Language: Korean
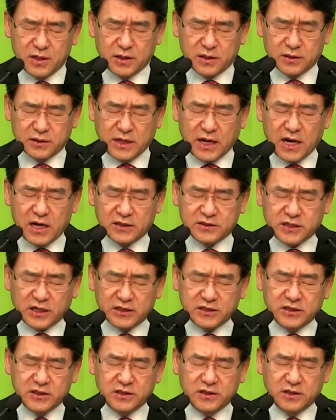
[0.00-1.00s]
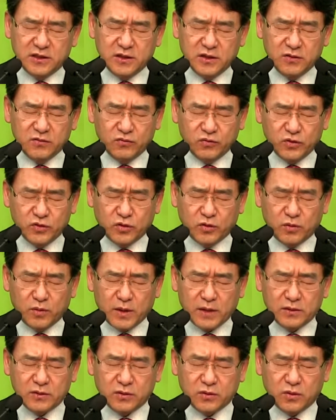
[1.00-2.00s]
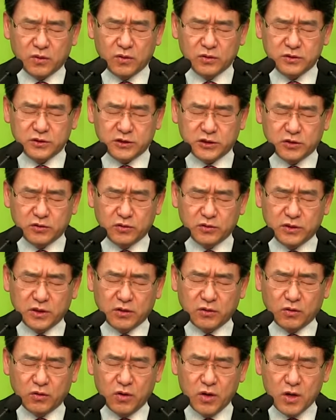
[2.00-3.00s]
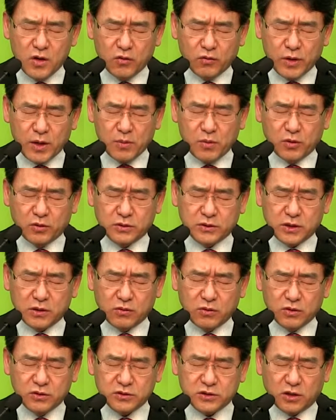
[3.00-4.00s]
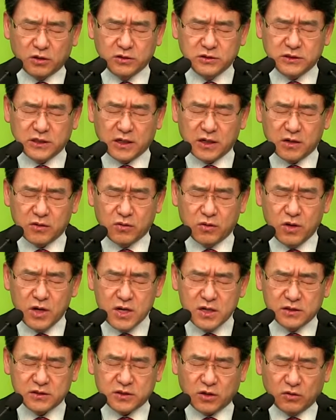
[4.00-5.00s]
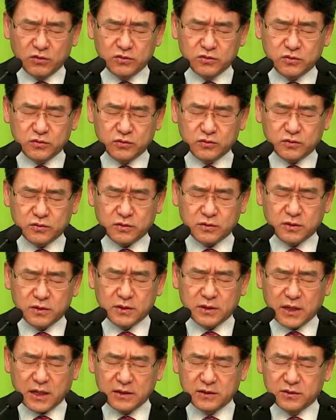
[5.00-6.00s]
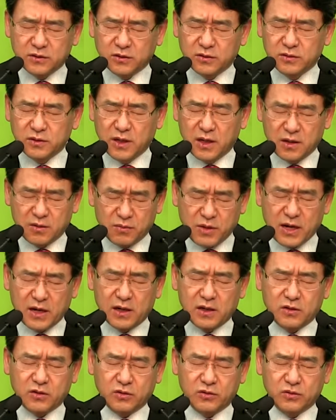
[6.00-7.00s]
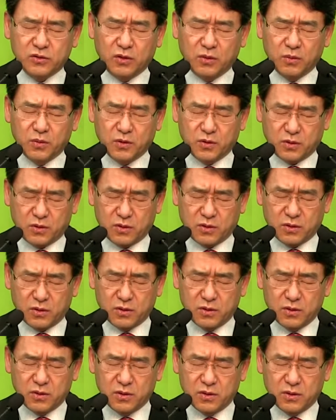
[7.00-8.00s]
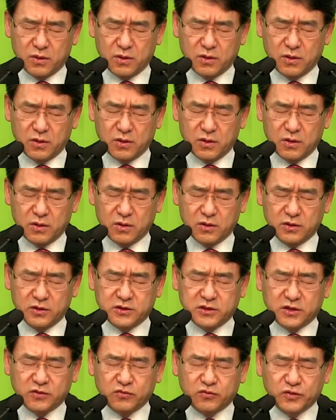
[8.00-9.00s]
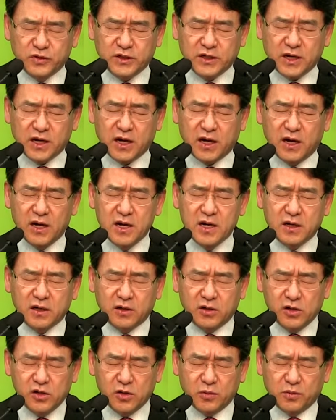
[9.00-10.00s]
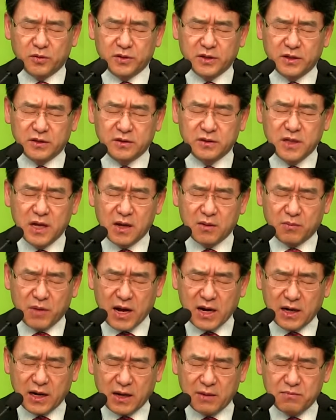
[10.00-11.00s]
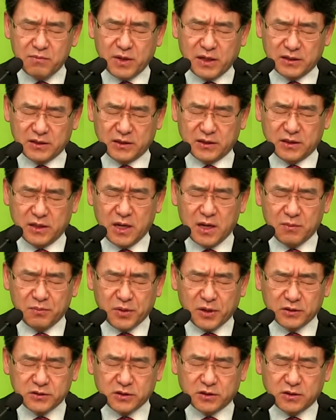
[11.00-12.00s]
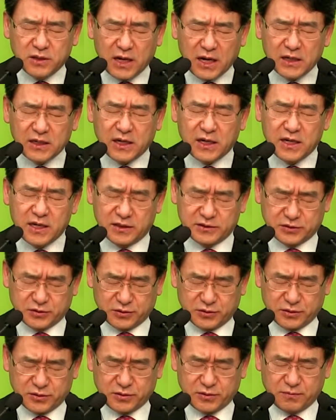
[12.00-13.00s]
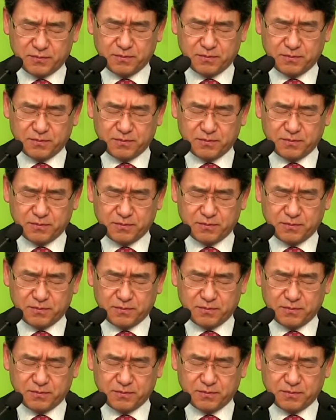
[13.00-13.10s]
나 자신이 위로받고 치료되고 회복되고 성장하고 성숙한 건 말할 것도 없고 이제 우리가 흘려보내는 말 한마디, 표정 하나에서